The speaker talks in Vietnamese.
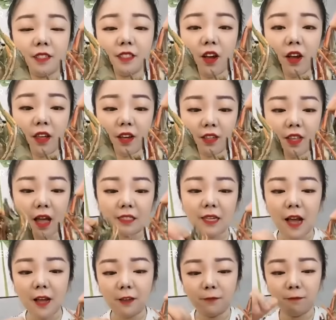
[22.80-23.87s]
Một trong những
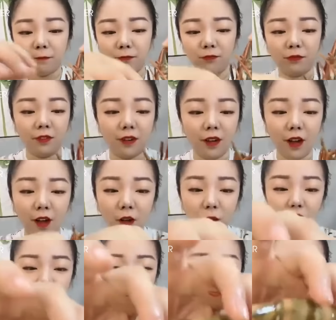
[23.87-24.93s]
cách để câu view mà các
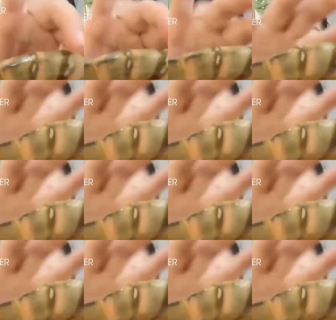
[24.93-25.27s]
thánh múc bang thường